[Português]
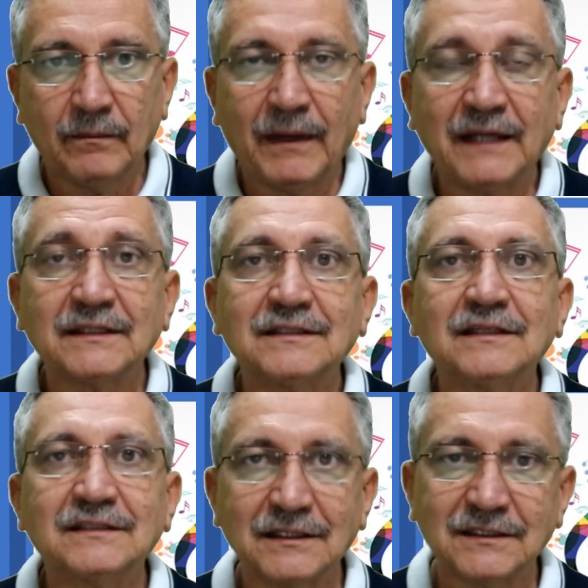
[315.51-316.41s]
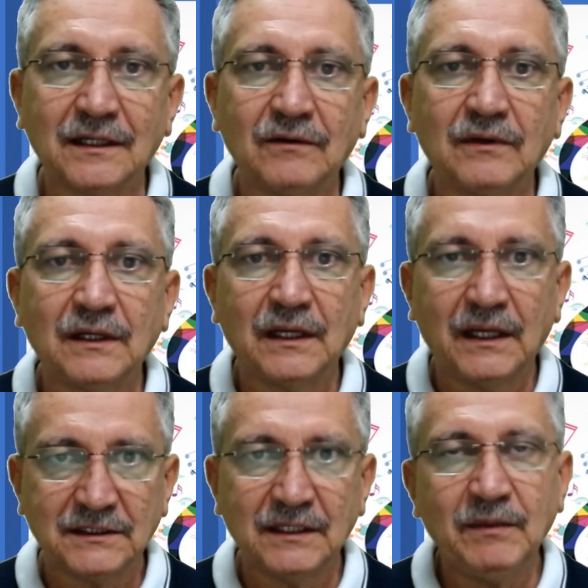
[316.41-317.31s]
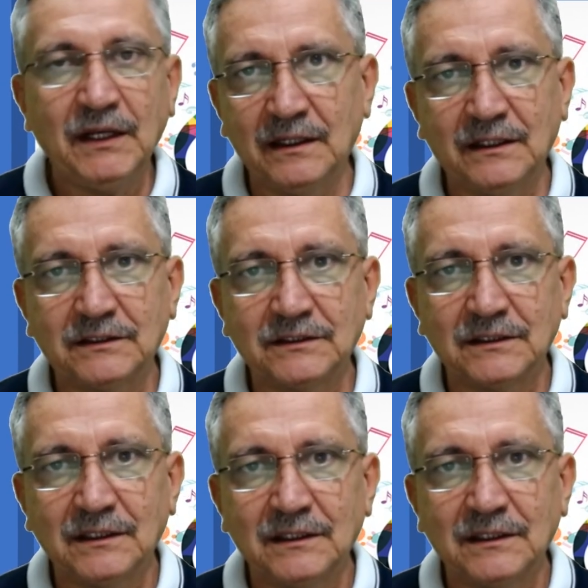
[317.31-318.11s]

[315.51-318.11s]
mas a sensação é semelhante.